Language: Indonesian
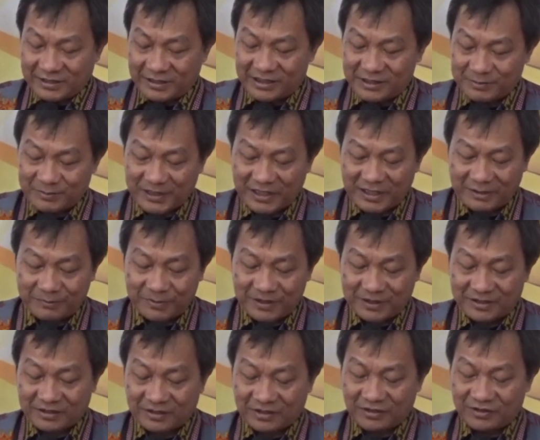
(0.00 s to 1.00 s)
SPHP
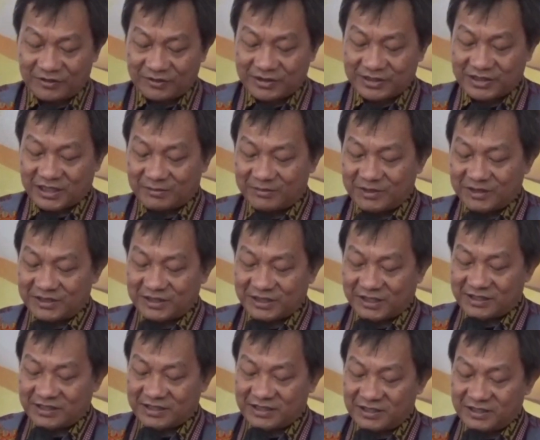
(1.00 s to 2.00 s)
atau
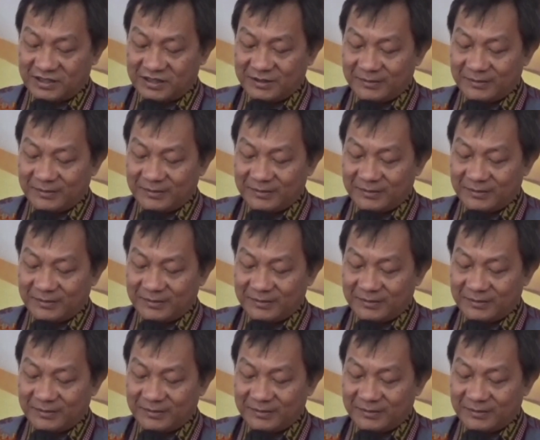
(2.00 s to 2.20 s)
stabilisasi